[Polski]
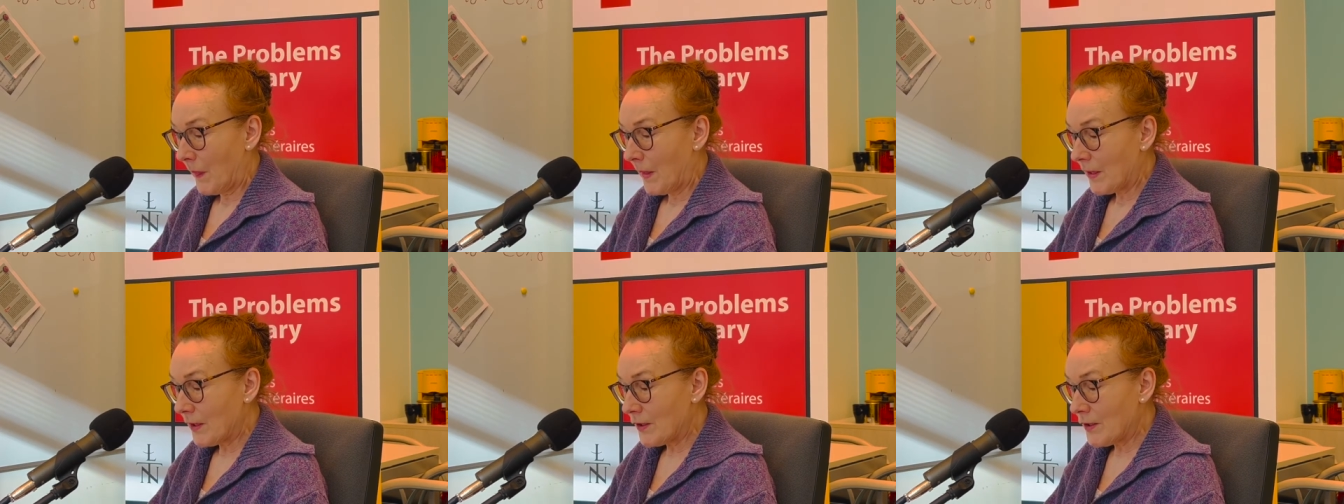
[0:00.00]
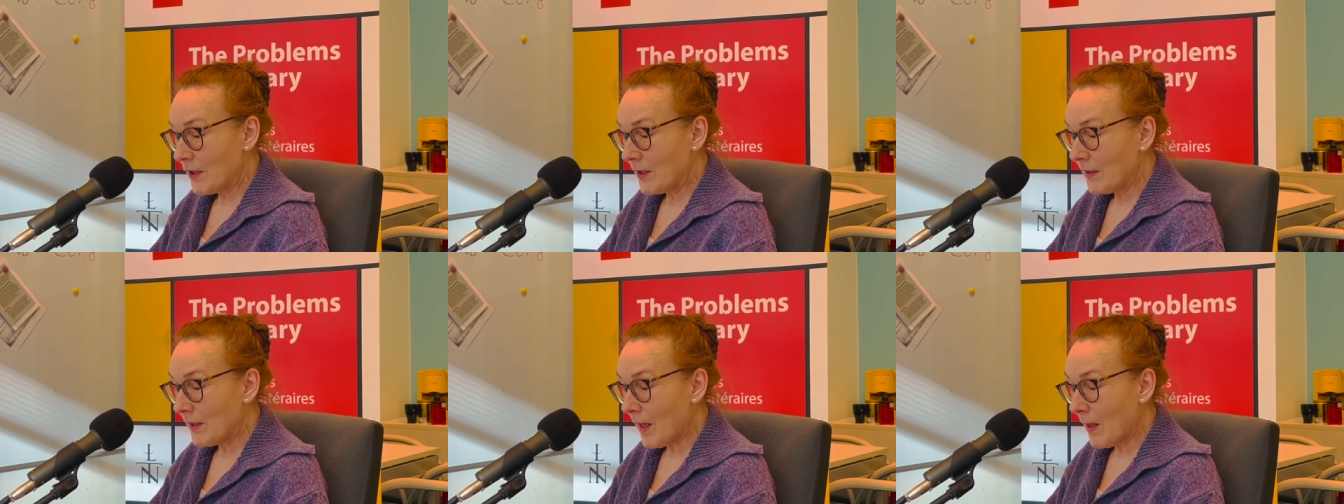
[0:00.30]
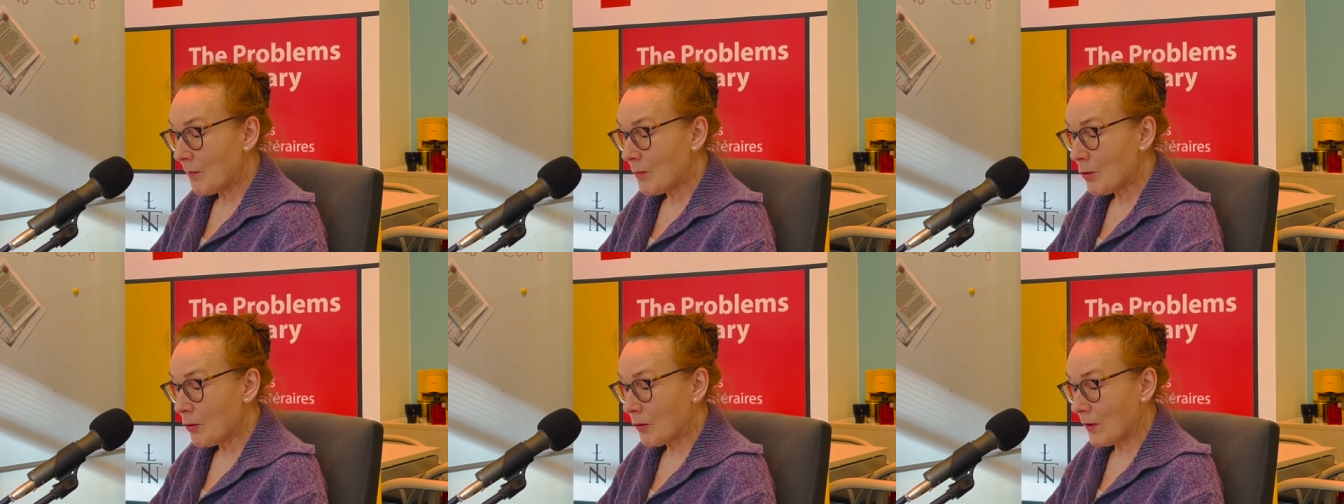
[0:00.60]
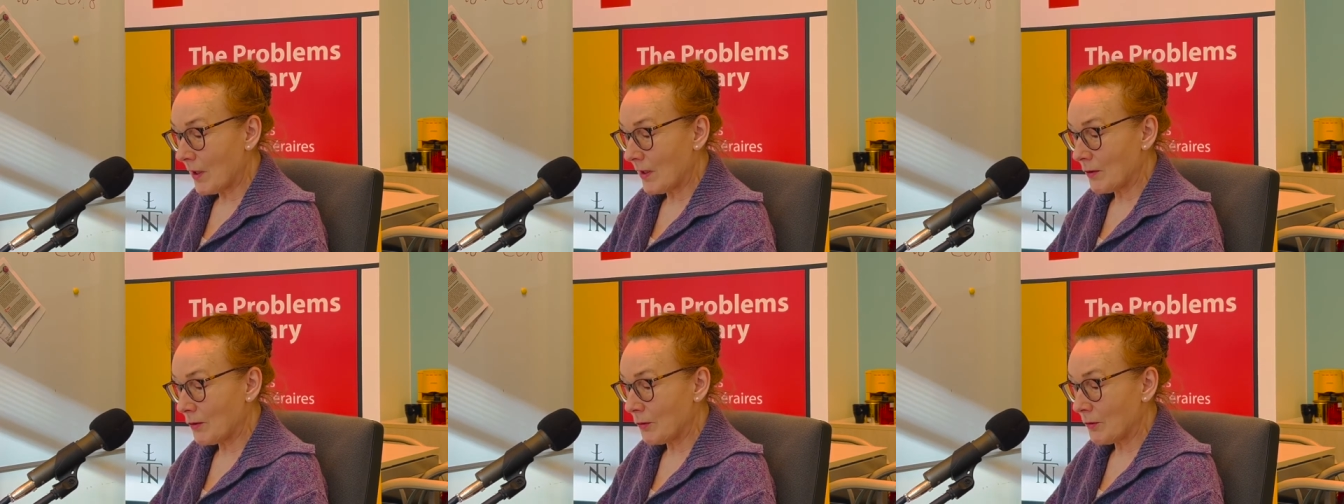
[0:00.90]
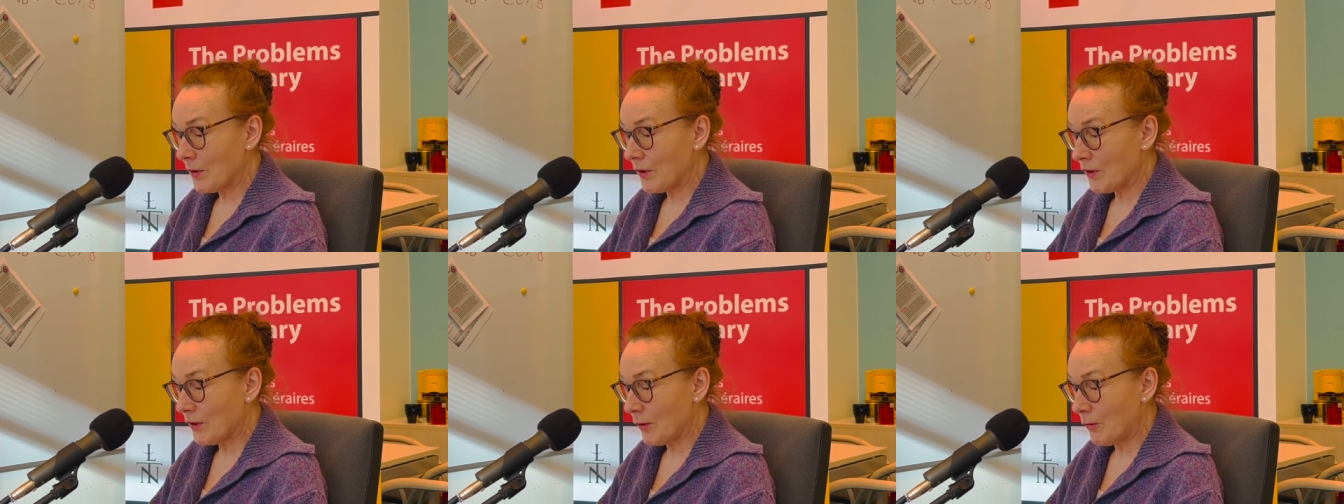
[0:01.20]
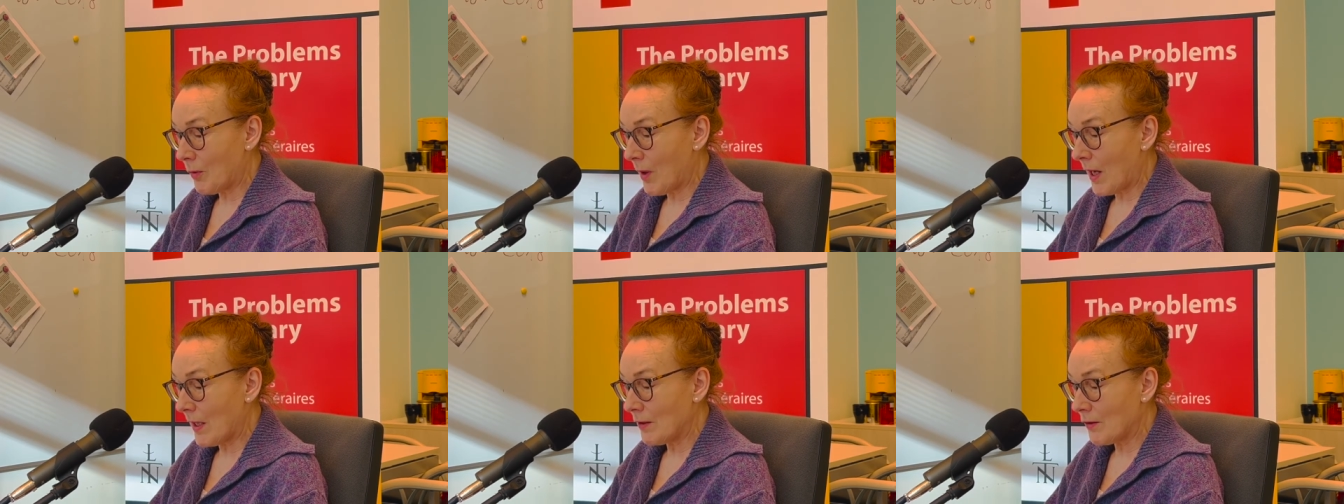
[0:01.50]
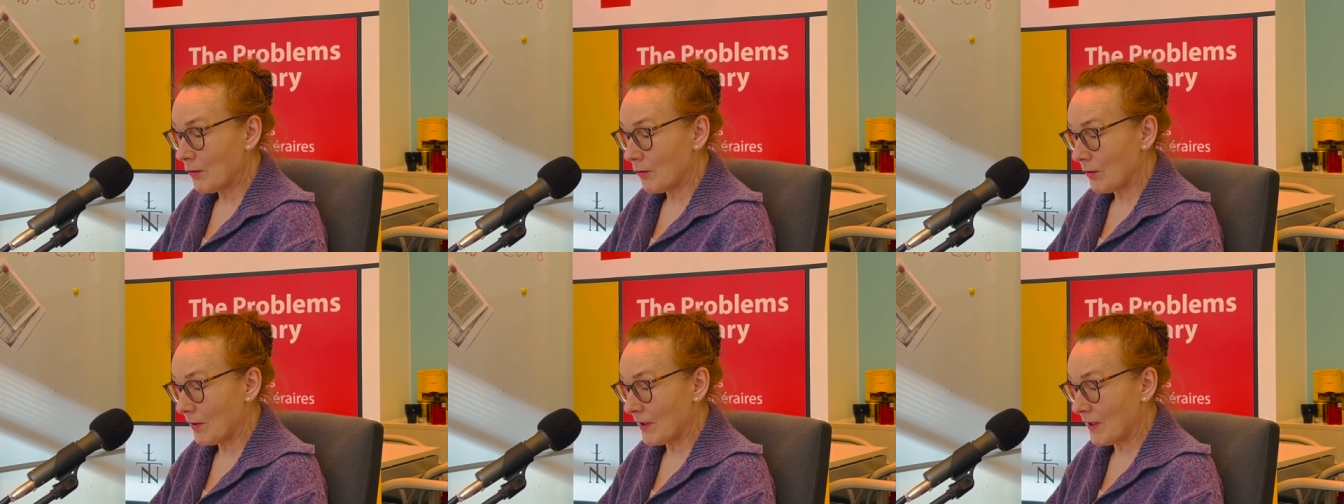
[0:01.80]
gdzie nam ukazuje się
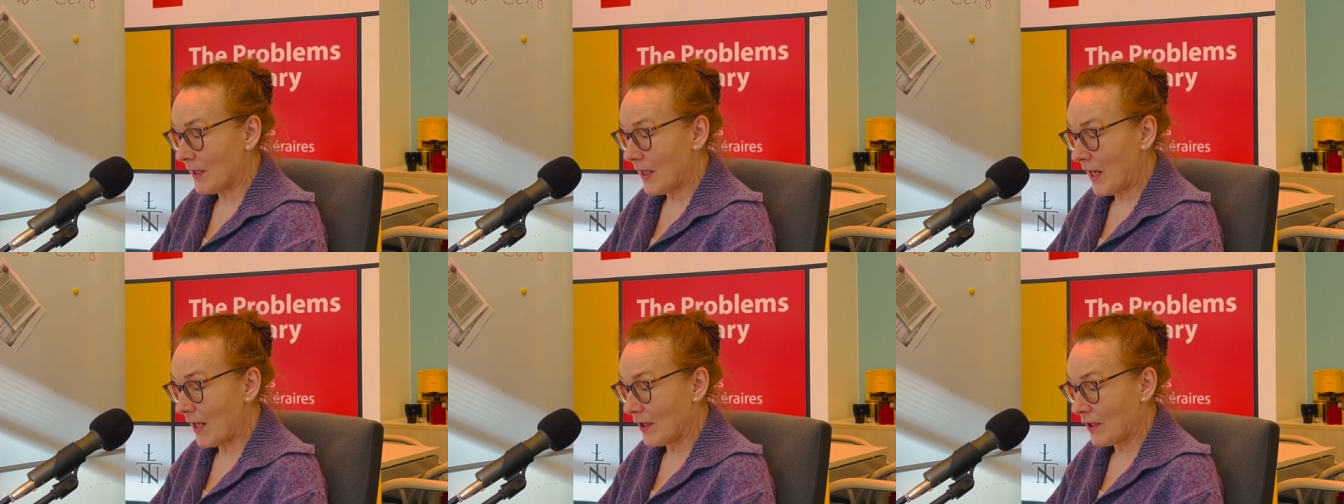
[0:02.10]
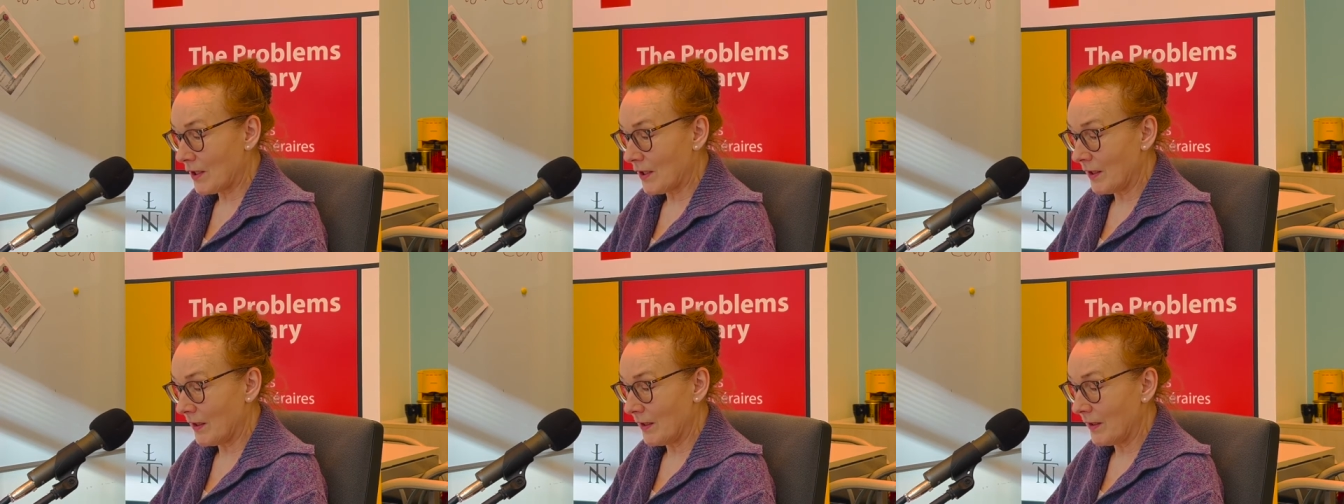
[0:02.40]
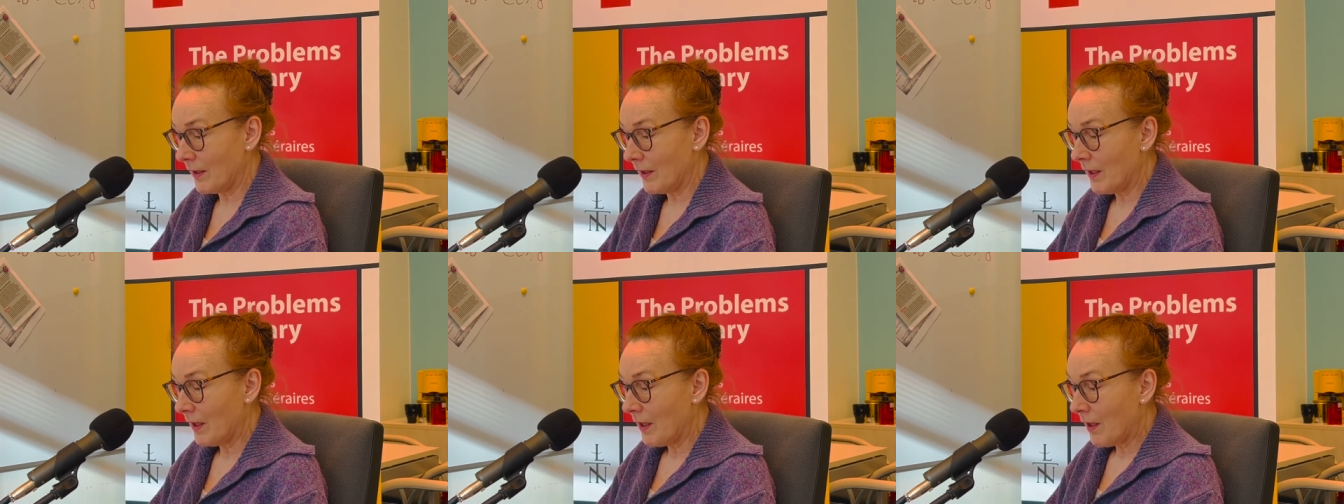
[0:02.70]
łańcuch zdarzeń